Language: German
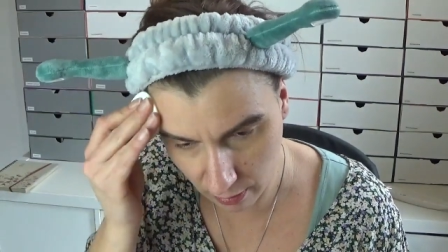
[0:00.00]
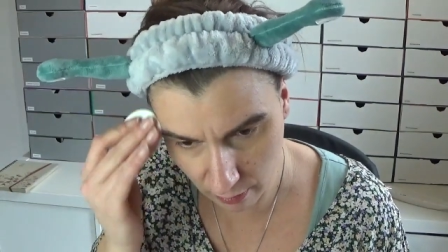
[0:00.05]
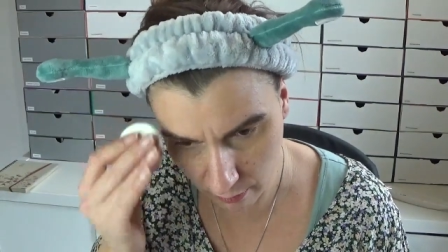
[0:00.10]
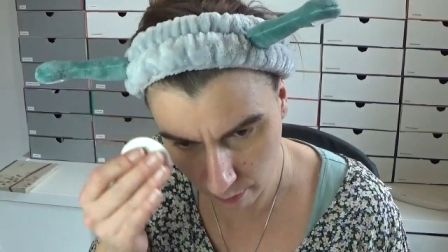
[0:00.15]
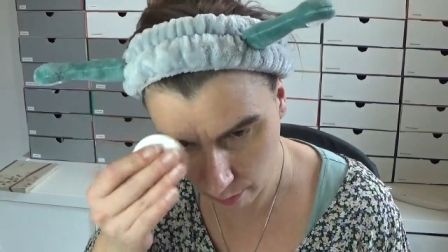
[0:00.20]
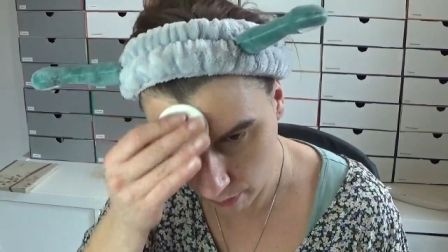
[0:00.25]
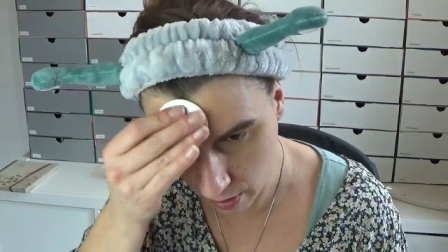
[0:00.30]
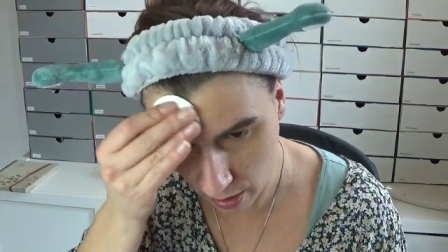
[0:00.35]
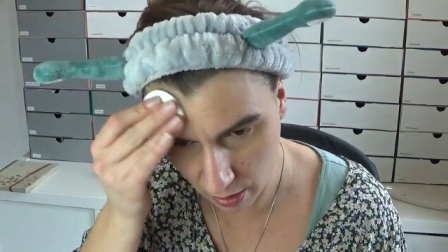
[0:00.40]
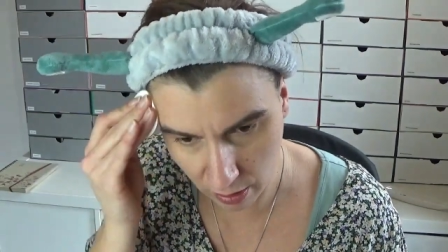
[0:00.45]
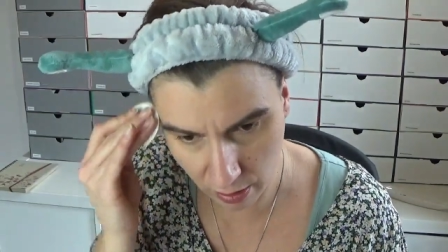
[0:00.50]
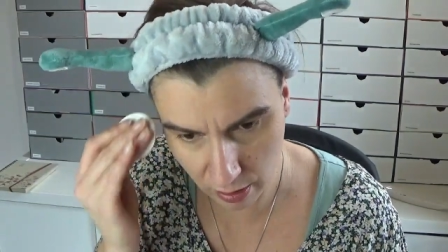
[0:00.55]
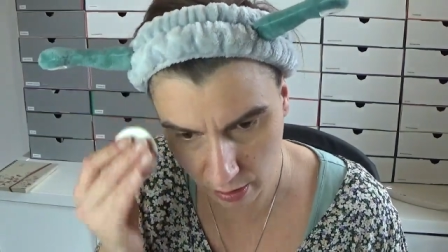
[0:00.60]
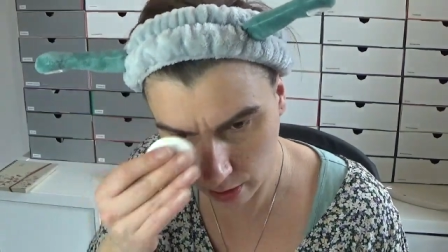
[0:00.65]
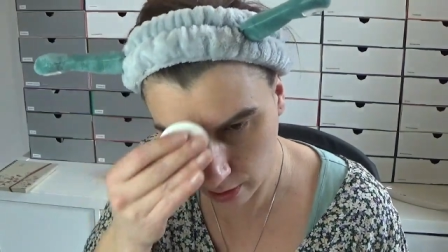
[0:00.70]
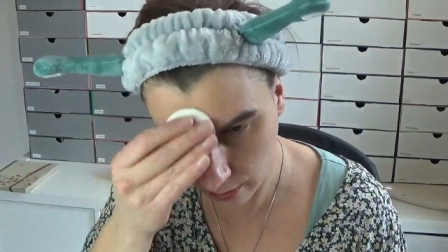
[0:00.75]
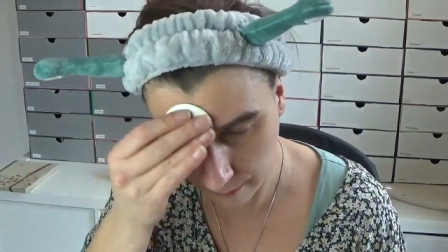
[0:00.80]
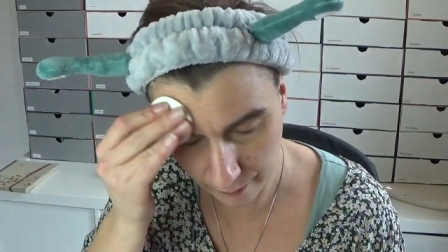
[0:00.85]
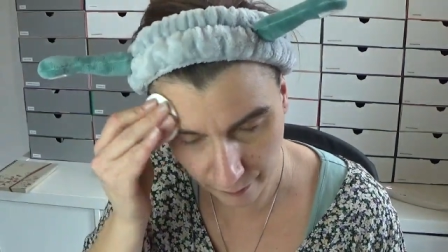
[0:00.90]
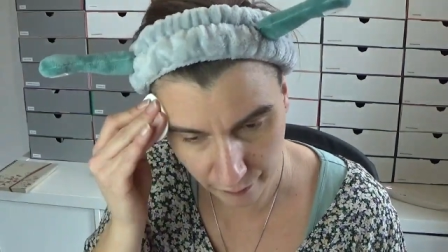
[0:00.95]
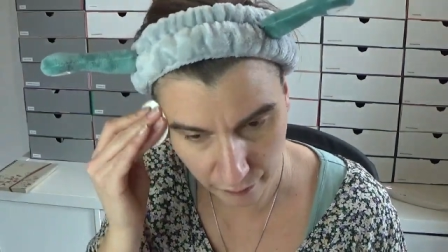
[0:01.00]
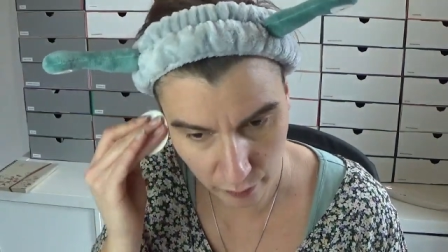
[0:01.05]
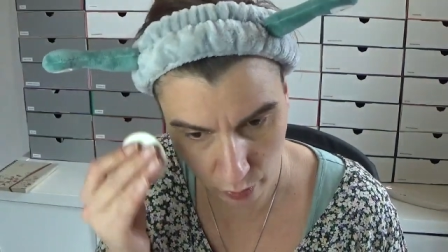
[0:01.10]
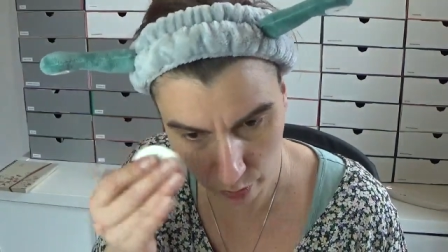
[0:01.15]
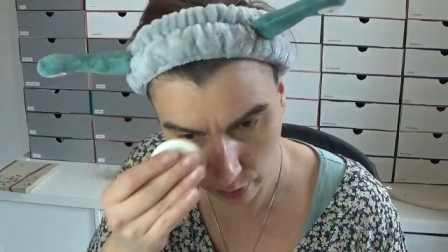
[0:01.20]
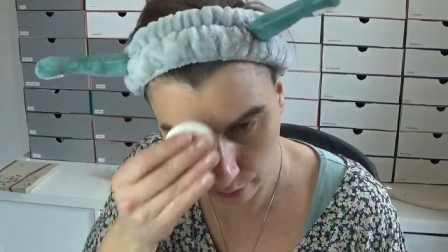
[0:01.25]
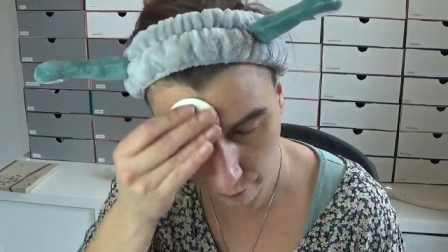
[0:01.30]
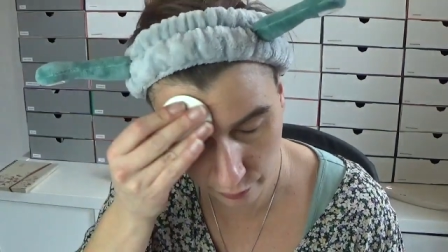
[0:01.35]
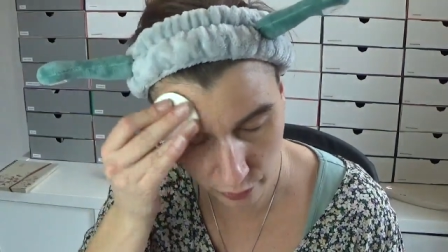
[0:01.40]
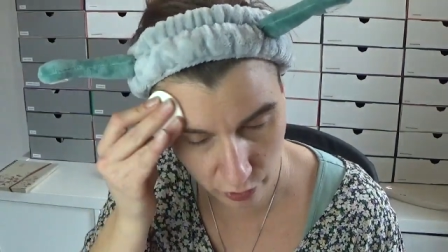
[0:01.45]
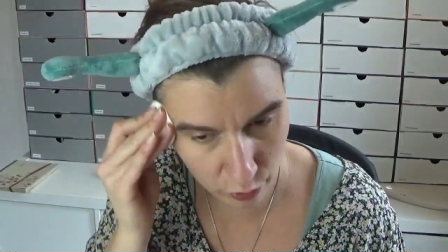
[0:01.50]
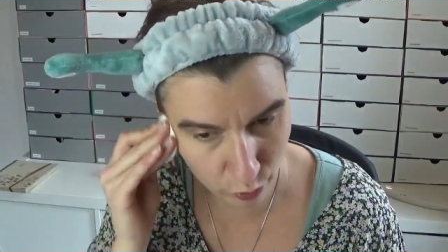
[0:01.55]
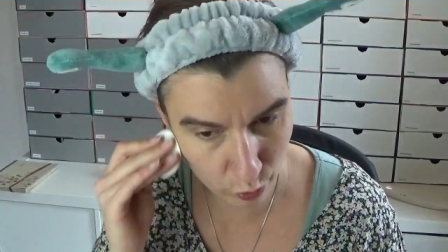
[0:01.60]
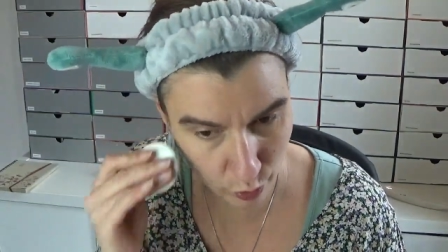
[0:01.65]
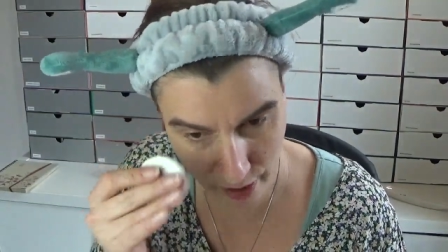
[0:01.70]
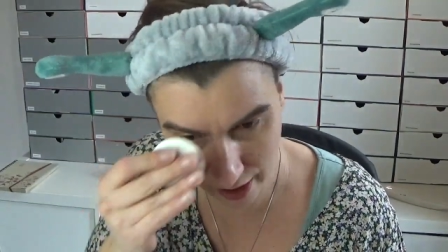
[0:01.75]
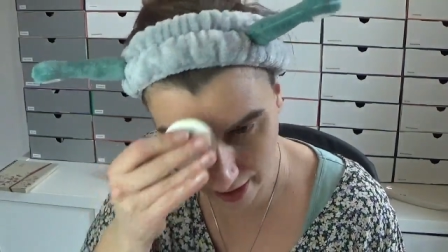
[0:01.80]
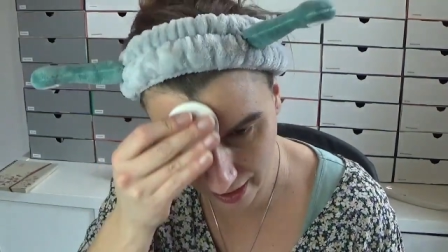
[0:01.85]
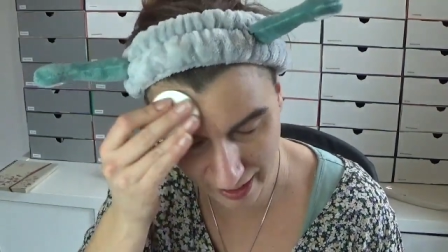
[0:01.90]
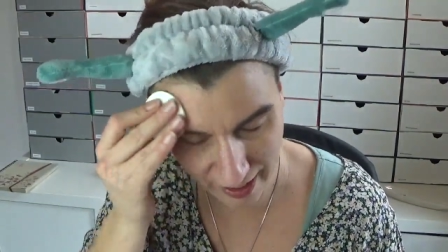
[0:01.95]
mache oder
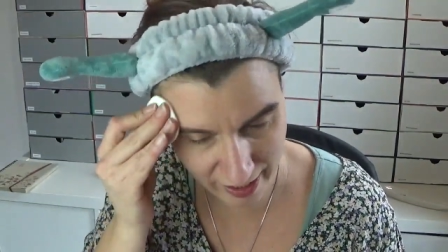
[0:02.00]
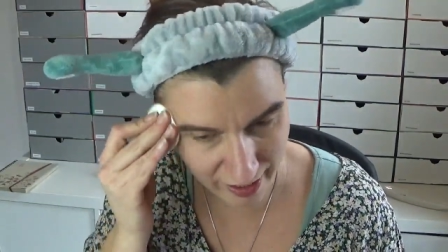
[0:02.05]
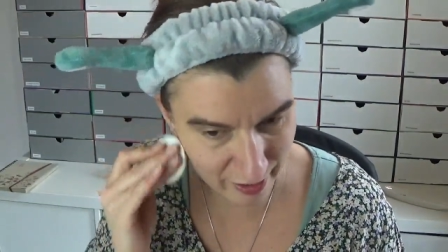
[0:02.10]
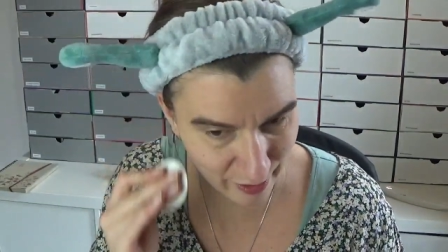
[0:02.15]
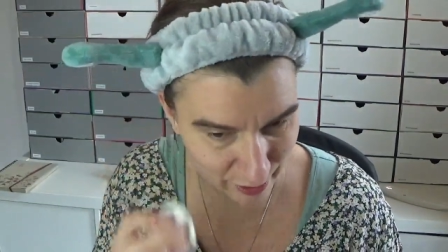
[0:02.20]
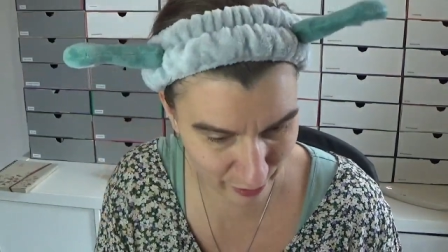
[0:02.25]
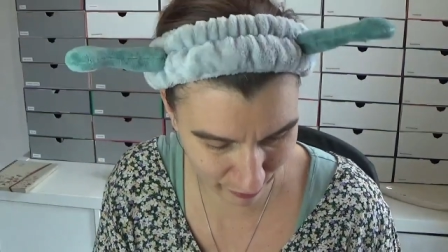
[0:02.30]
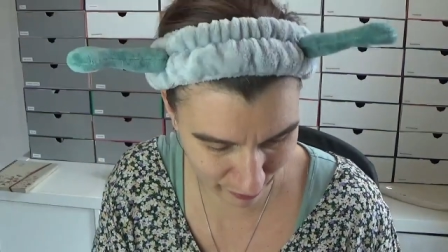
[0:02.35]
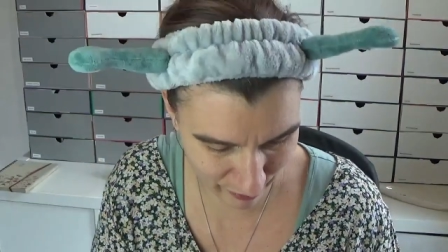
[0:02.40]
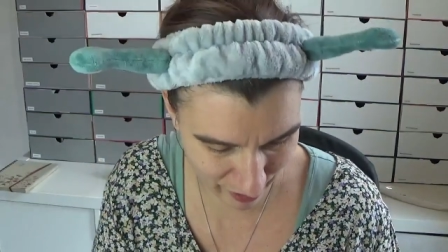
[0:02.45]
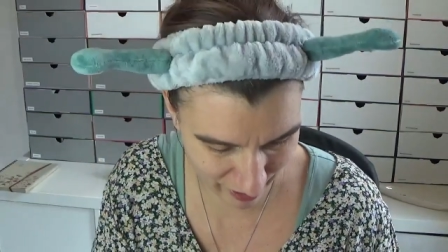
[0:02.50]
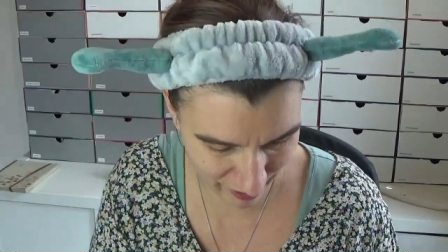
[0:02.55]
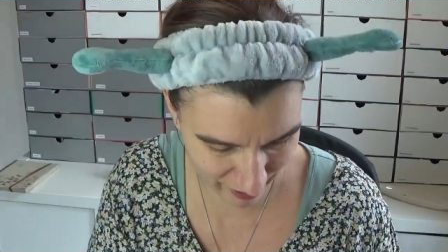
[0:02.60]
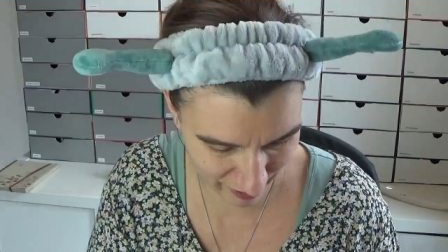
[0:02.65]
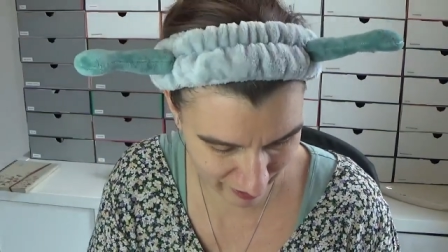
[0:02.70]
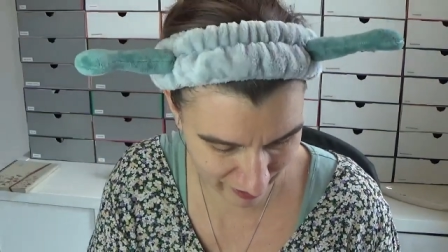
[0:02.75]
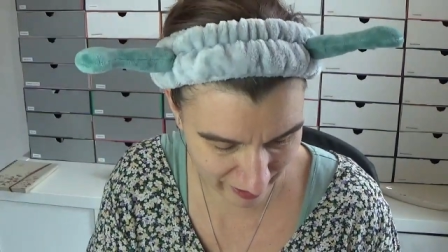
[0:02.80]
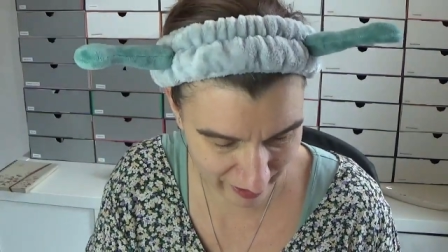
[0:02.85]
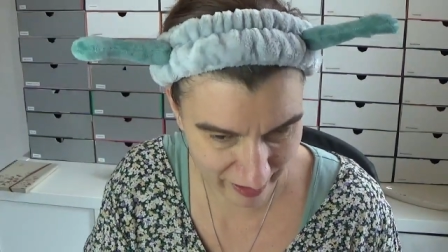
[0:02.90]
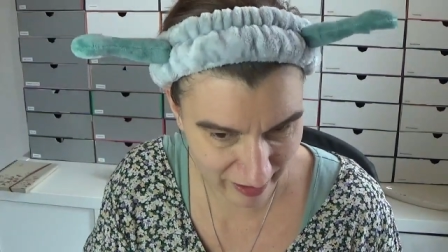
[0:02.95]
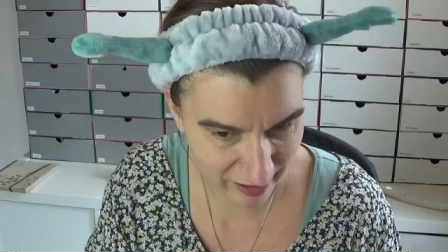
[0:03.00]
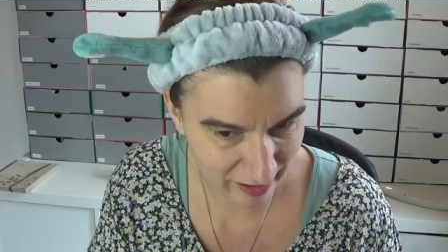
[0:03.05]
versuche leer zu machen.